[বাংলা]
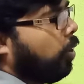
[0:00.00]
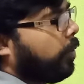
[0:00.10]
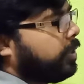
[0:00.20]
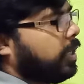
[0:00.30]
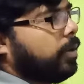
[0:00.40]

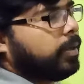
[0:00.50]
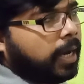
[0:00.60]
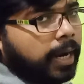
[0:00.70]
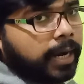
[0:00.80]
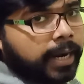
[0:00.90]
ওপর দিকে
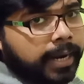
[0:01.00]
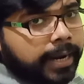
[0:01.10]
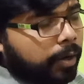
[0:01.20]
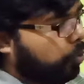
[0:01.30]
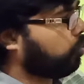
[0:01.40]
ওঠে
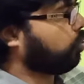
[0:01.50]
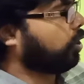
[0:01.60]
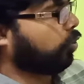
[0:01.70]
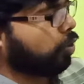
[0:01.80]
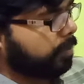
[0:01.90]

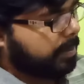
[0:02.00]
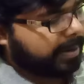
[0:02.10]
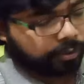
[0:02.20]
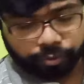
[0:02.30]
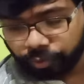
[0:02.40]
উষ্ণতা কমলে
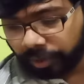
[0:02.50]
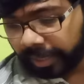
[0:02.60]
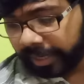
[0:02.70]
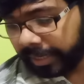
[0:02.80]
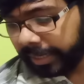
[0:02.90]
পারদ
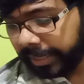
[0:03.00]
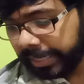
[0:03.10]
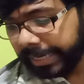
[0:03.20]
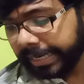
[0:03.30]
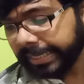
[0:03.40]
সূত্রটা
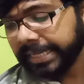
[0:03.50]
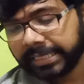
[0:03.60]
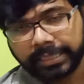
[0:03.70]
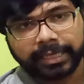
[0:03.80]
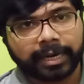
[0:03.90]

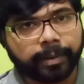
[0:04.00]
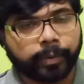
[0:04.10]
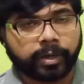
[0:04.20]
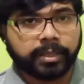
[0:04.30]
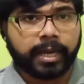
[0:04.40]
নিচের দিকে
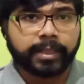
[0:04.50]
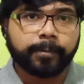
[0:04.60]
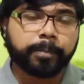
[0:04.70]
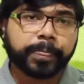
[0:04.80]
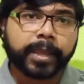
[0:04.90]
যাবে অর্থাৎ
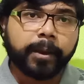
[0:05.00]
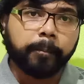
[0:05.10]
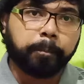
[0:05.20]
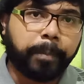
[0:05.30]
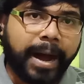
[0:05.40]

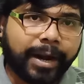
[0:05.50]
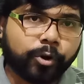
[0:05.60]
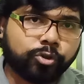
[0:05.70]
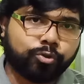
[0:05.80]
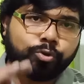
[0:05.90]

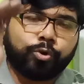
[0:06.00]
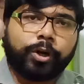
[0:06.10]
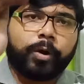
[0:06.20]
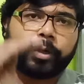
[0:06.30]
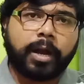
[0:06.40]
পারদ
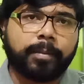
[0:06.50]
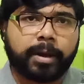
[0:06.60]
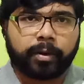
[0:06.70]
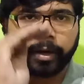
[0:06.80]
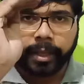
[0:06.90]
সূত্রটা
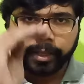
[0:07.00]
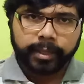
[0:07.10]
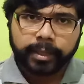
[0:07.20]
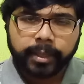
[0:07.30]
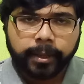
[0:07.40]
ওঠানামা করে
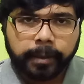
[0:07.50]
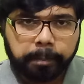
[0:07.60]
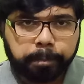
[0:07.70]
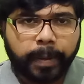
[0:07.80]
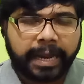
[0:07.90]

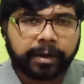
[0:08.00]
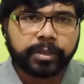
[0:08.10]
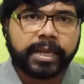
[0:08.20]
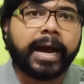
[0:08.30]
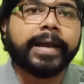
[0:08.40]

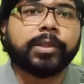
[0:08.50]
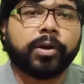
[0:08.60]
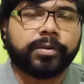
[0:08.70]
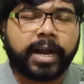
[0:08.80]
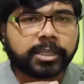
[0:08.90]
পারদের
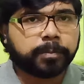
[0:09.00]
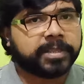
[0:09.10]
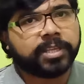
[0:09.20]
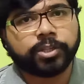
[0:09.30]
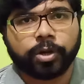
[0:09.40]
আয়তন হ্রাস
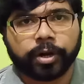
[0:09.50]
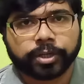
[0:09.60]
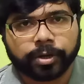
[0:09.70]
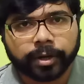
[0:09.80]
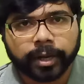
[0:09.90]
বৃদ্ধির
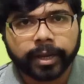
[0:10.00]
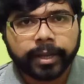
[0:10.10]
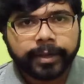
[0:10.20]
সঙ্গে সঙ্গে